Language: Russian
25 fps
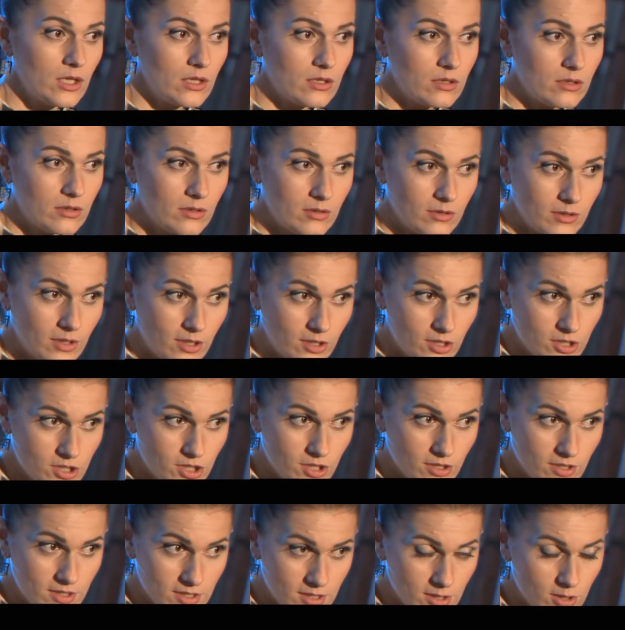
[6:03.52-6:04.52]
э, я
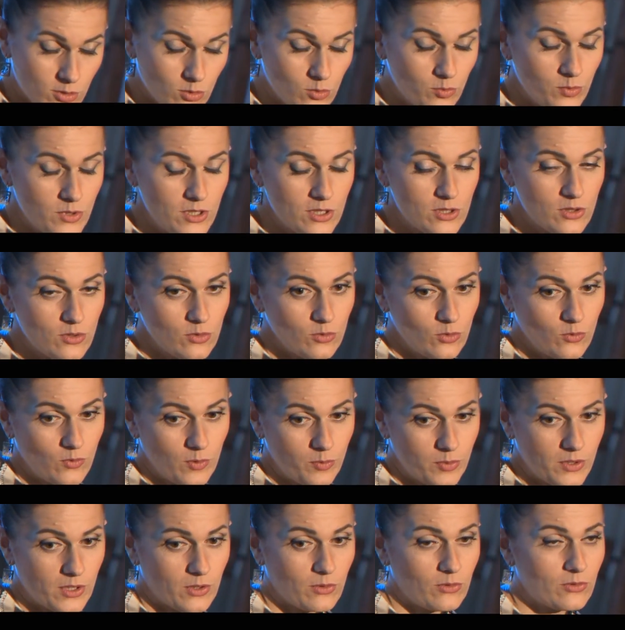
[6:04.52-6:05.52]
решилась на эту песню. Ну,
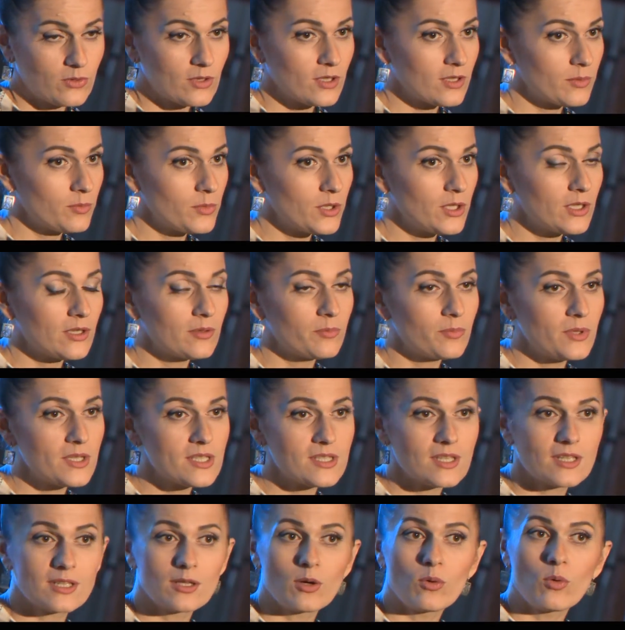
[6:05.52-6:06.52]
во-первых. Во-вторых, мне
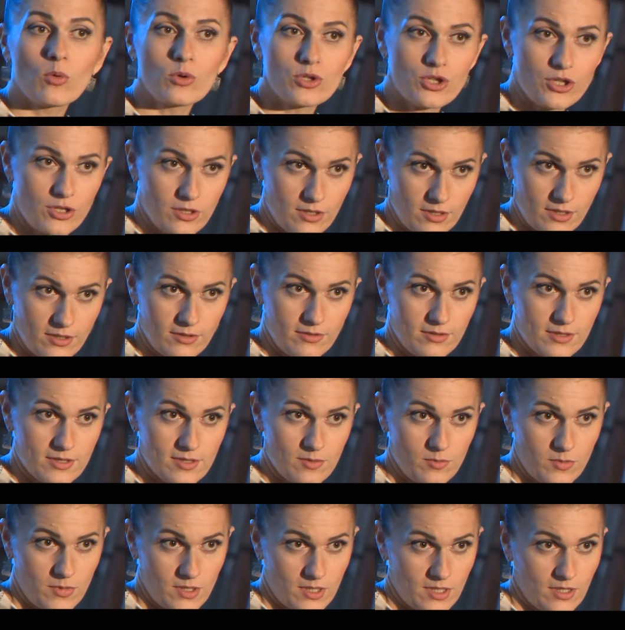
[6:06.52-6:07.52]
песня это очень нравится.
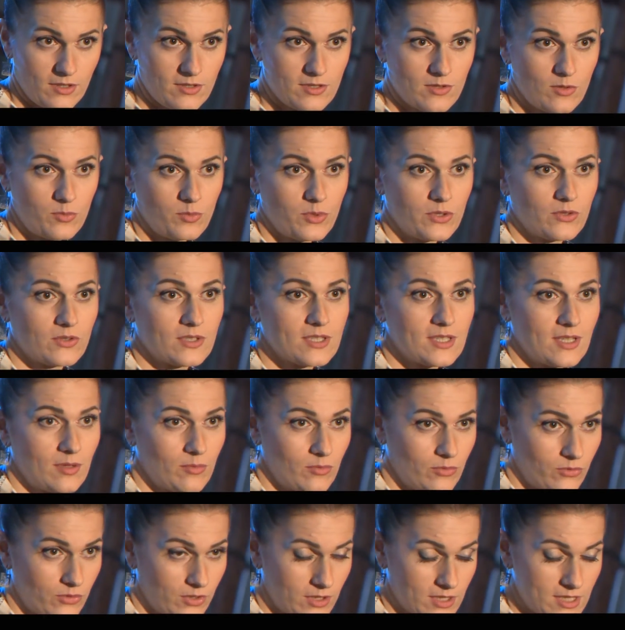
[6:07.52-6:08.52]
Мне нравится, во-первых, сам
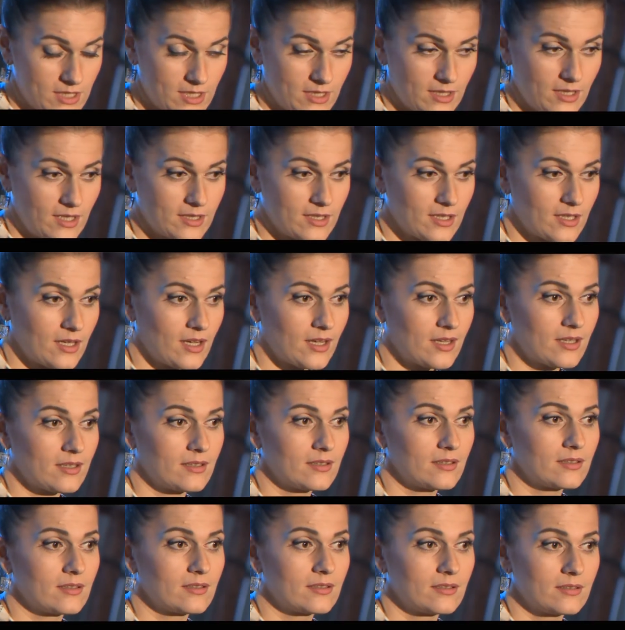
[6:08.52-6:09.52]
Франк Синатра как
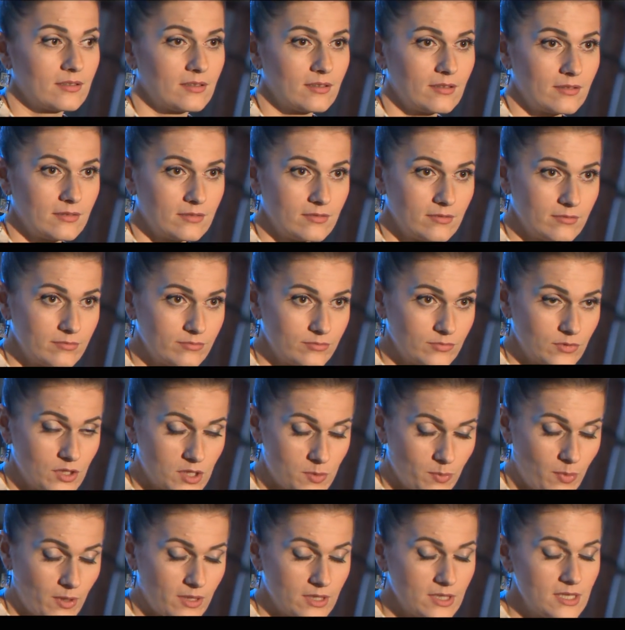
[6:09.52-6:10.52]
э,
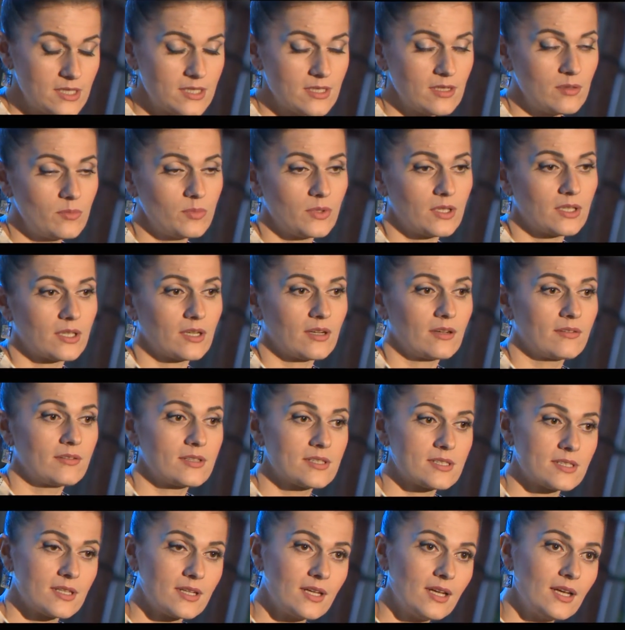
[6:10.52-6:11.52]
исполнитель. Мне
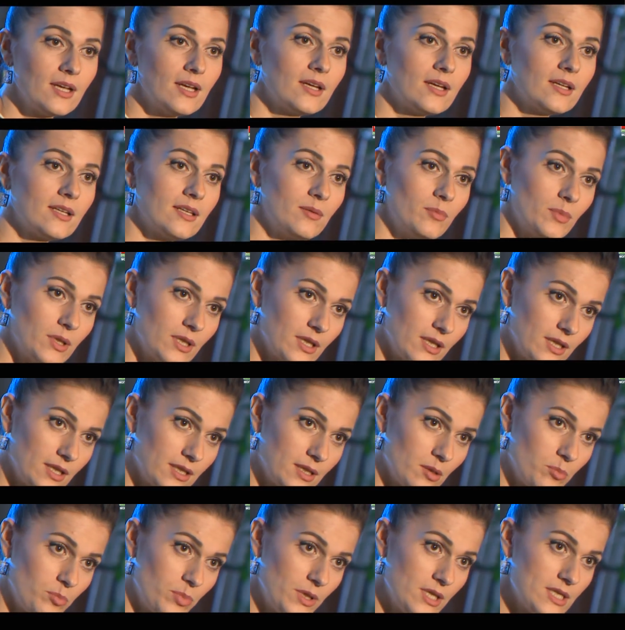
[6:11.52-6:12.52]
нравится именно
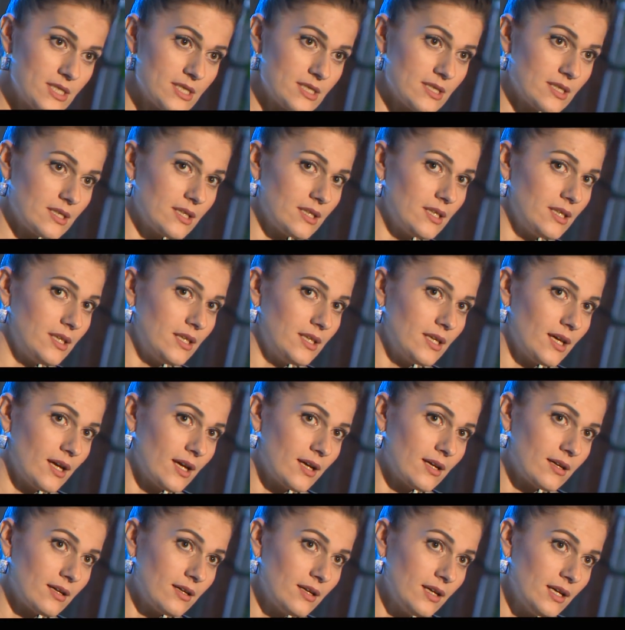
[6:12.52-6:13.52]
эта песня. И
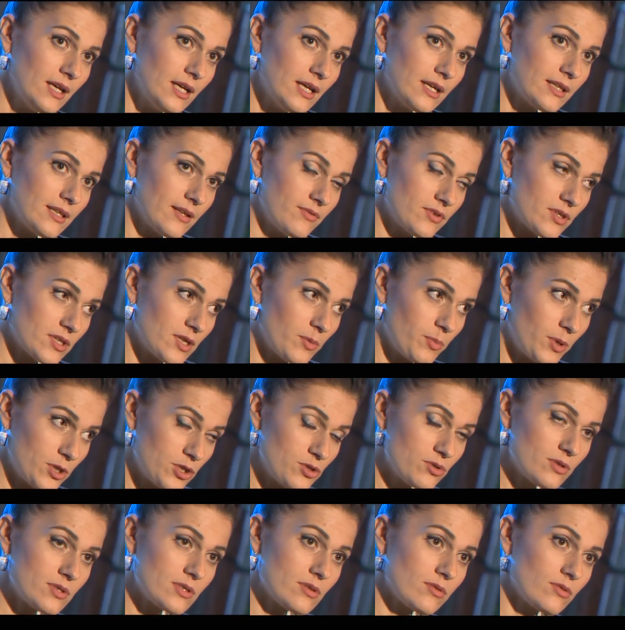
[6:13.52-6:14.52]
я, наверное,
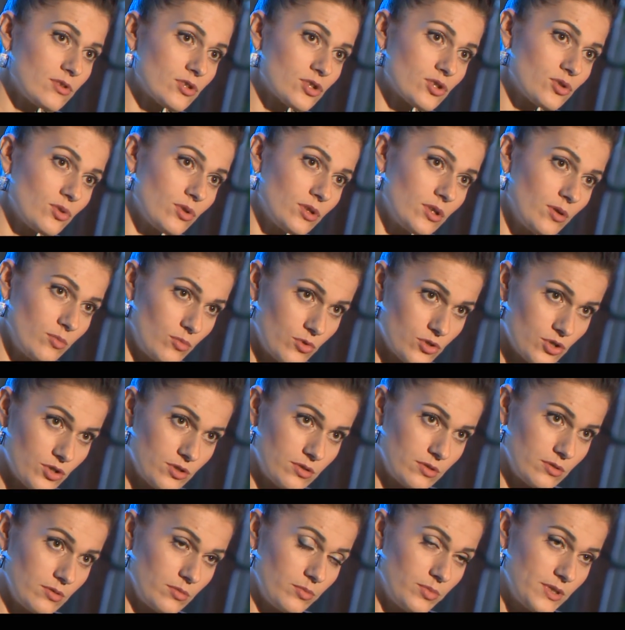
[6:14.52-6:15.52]
почувствовала, что она может
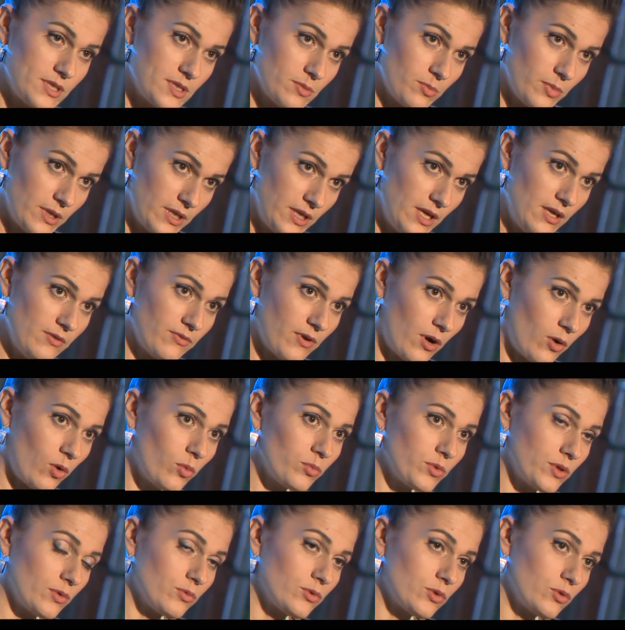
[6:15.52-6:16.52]
быть моей в
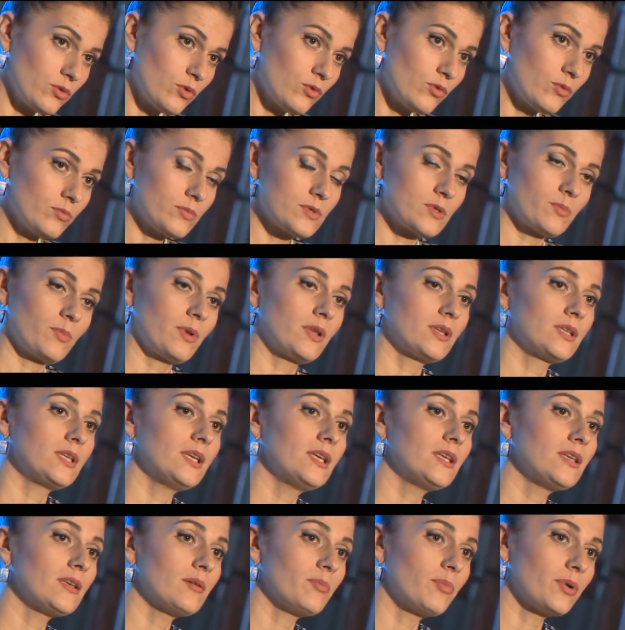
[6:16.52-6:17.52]
каком-то вот новом
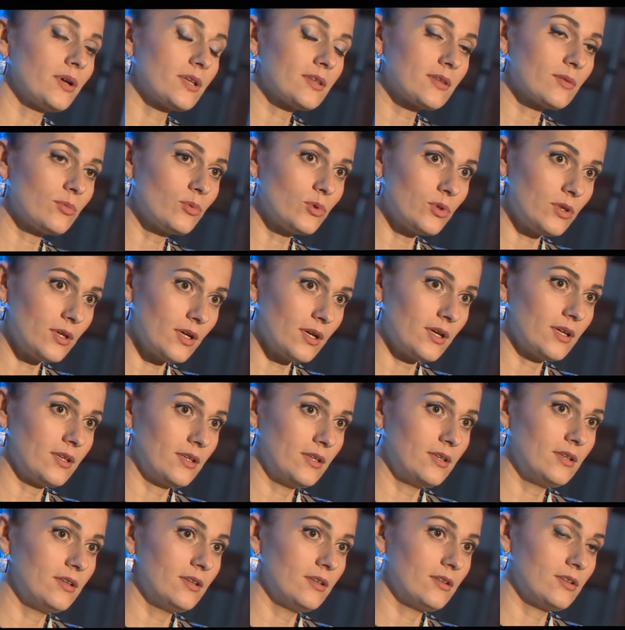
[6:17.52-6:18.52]
исполнении. Поэтому я
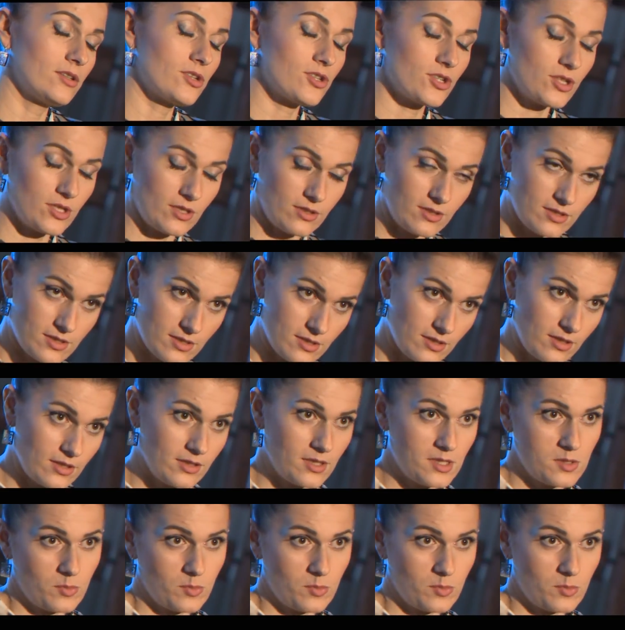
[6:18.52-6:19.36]
и решила решилась на это